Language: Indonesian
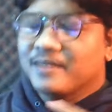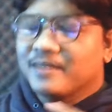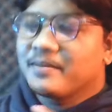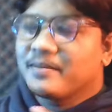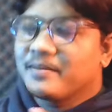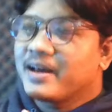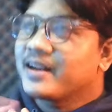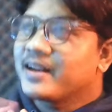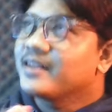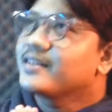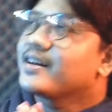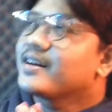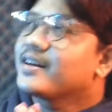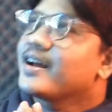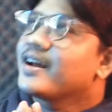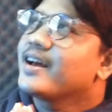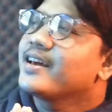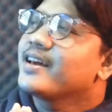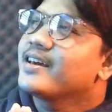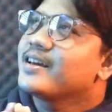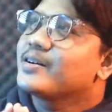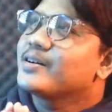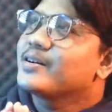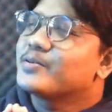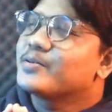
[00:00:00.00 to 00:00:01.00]
Kemarin
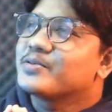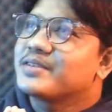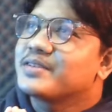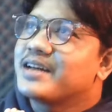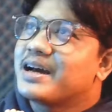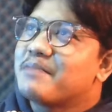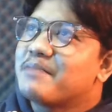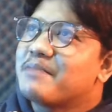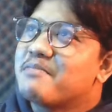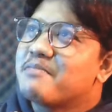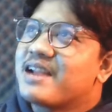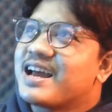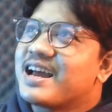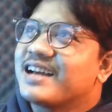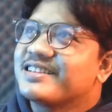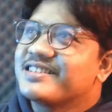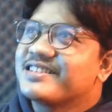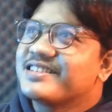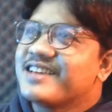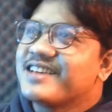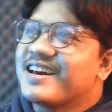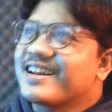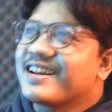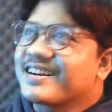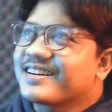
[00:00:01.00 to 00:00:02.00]
terakhir udah
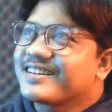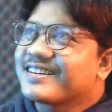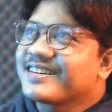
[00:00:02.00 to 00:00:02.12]
belajar